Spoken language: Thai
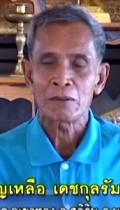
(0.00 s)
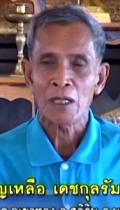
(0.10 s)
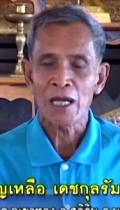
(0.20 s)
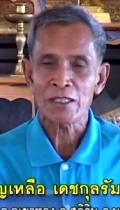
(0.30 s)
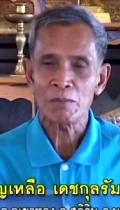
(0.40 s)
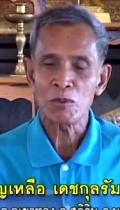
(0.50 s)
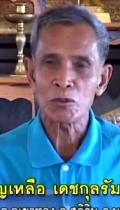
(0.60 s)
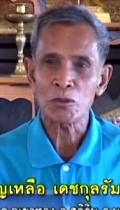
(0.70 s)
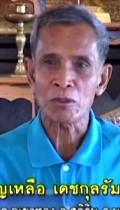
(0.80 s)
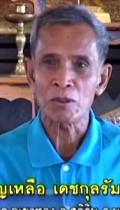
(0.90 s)
สายธรรม
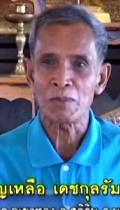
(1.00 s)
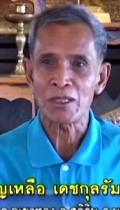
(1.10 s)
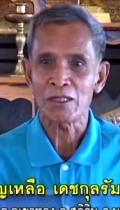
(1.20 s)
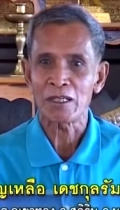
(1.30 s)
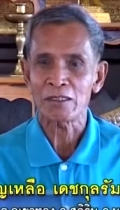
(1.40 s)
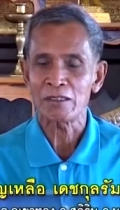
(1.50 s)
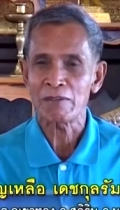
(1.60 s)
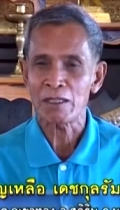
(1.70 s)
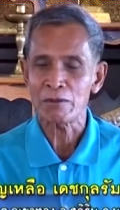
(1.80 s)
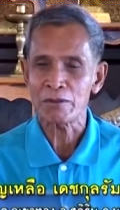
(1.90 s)
ยุทธ์มาจากจังห
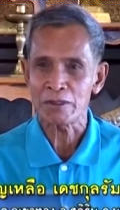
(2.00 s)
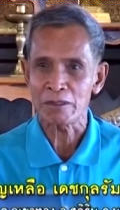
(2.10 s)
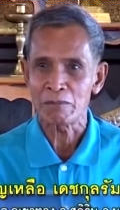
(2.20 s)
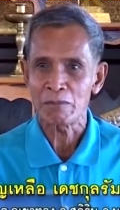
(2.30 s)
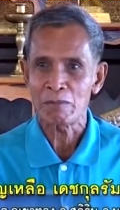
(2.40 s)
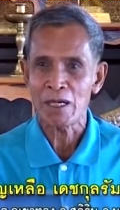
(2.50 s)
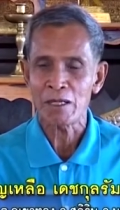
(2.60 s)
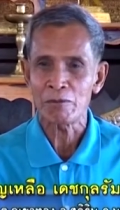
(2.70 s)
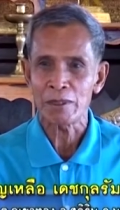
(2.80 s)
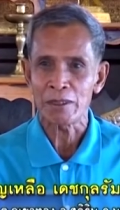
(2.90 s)
วัดร้อยเอ็ด มา
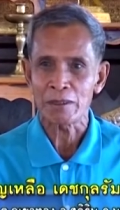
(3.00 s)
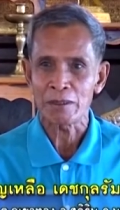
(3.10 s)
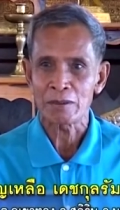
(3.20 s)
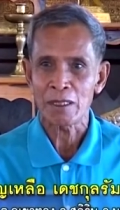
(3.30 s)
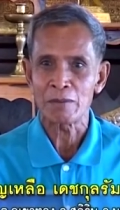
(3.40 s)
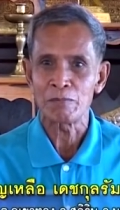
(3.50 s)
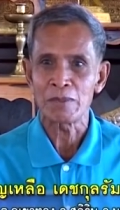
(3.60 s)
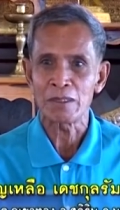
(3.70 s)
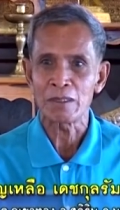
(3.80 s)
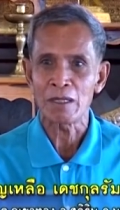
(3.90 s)
ด้วยมัน
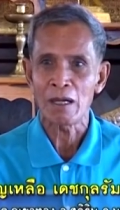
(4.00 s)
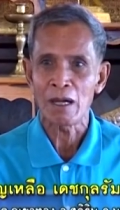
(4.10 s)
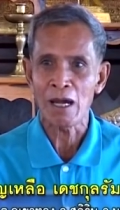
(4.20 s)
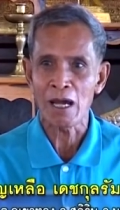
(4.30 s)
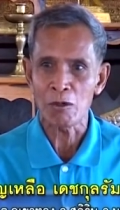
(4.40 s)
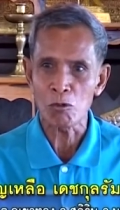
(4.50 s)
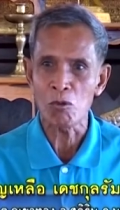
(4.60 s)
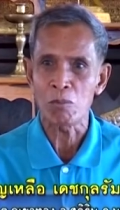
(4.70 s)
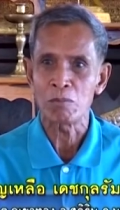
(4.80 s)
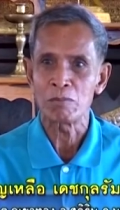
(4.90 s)
มีห้าลู
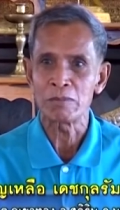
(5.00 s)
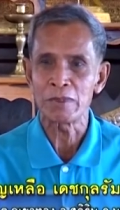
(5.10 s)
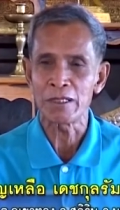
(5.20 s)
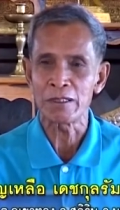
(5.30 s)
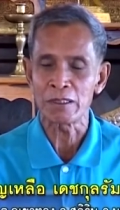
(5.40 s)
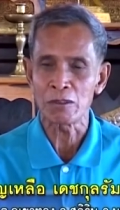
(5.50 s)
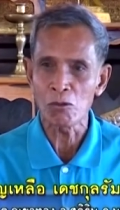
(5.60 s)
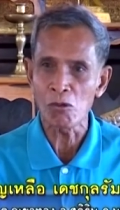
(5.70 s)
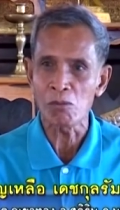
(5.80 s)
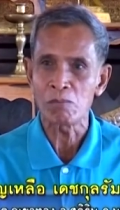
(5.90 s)
กเนียนหนึ่ง
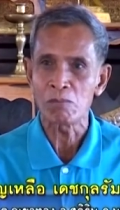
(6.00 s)
ลูก